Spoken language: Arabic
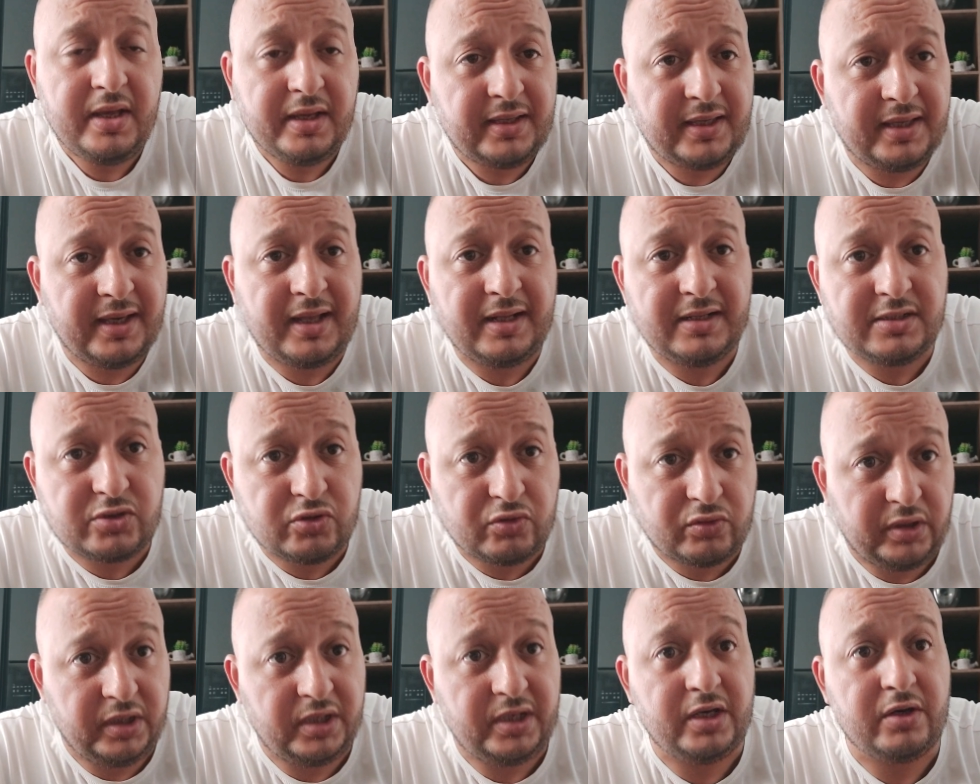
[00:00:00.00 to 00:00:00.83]

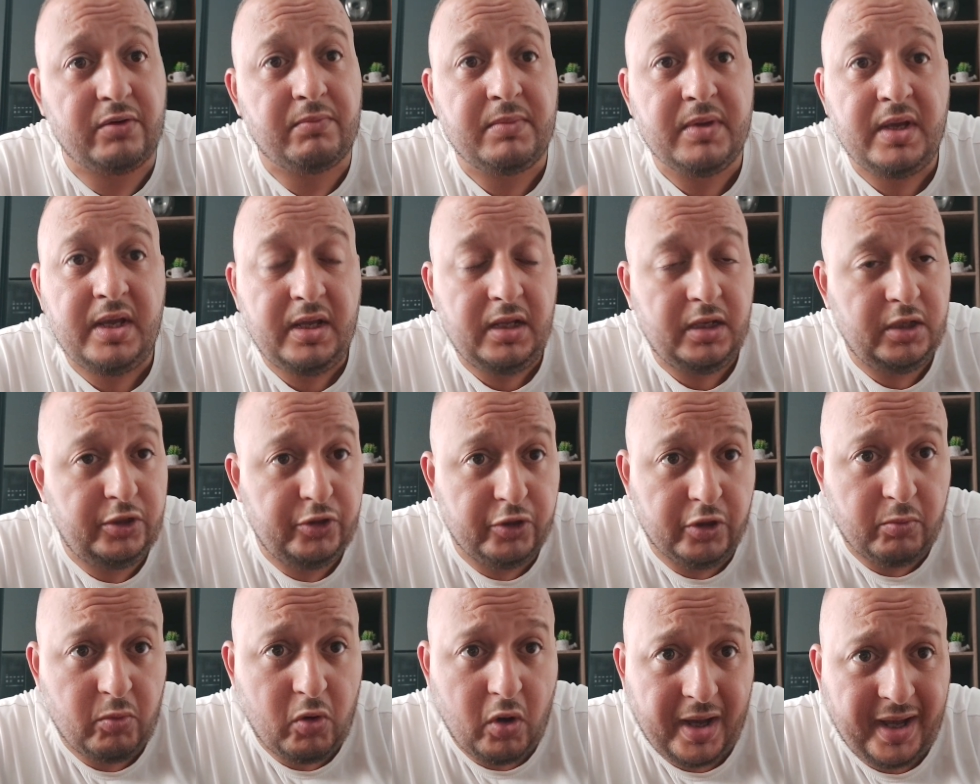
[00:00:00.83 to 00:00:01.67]
كيخلصوك عليهم
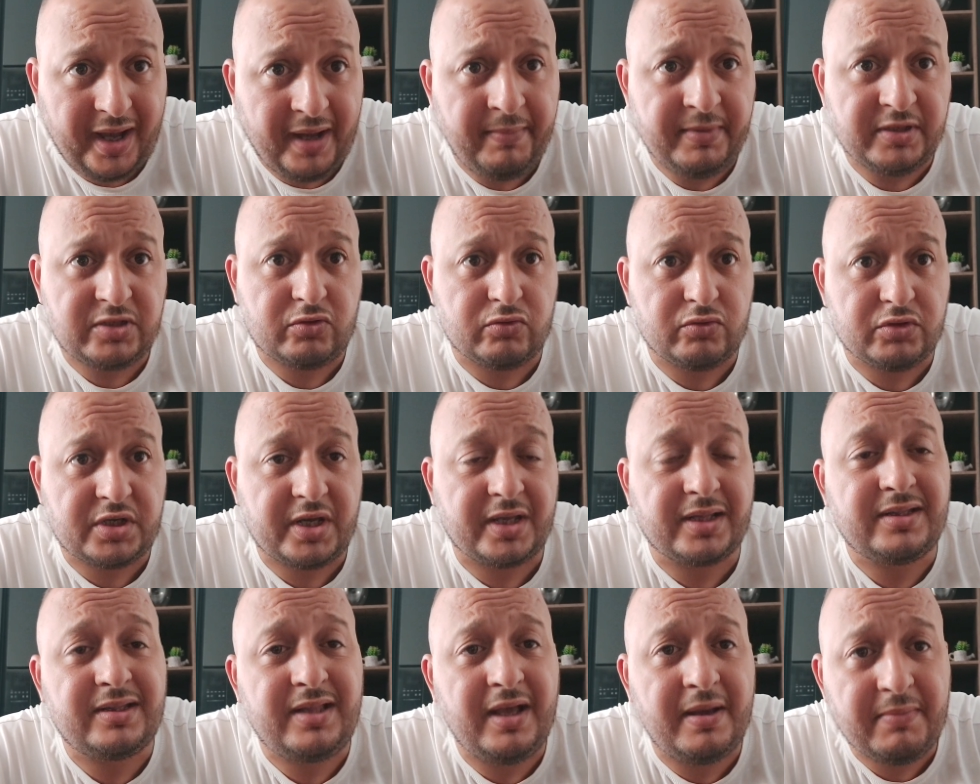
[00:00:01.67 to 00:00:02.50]
اليوم واخا ما تكونش
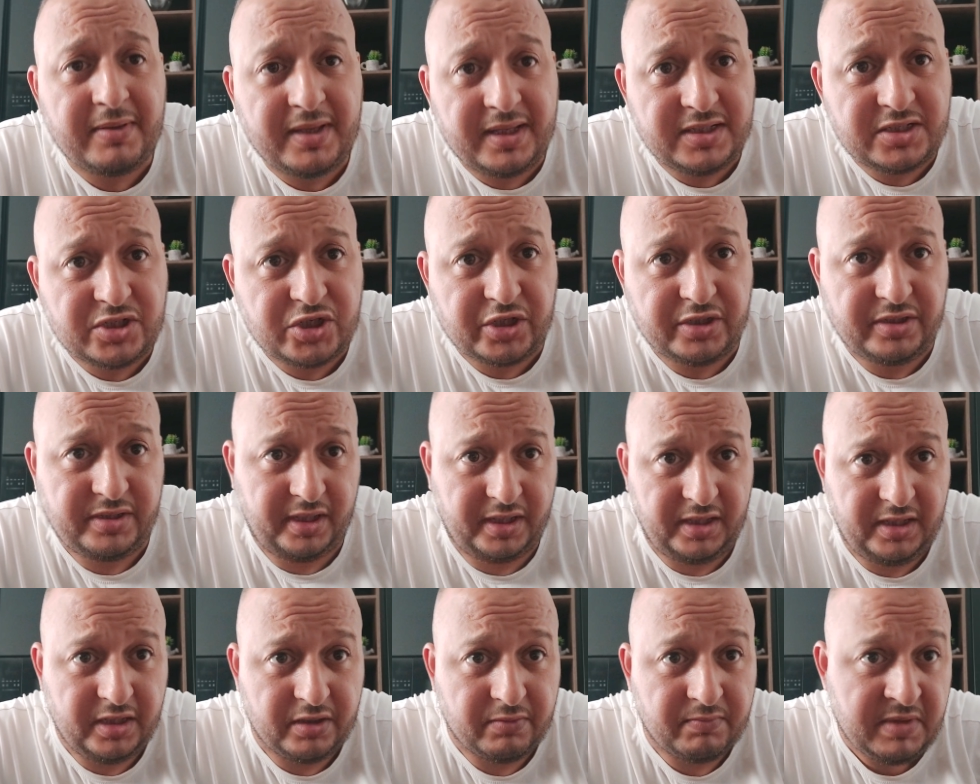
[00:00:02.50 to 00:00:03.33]
خدام كتشد
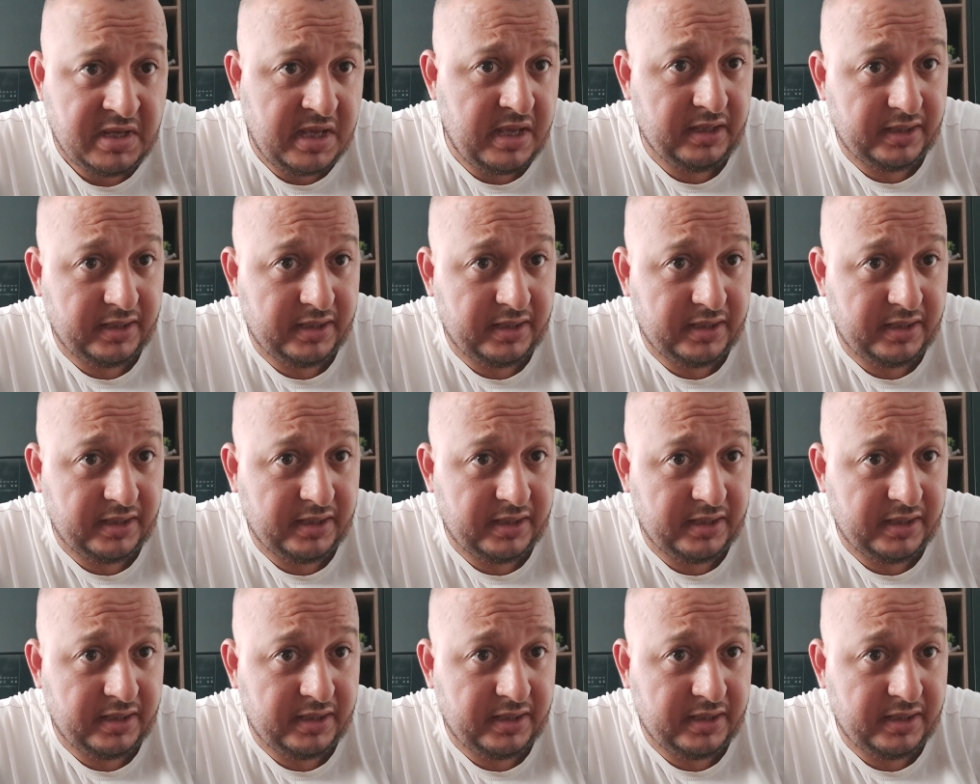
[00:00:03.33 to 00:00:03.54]
عليهم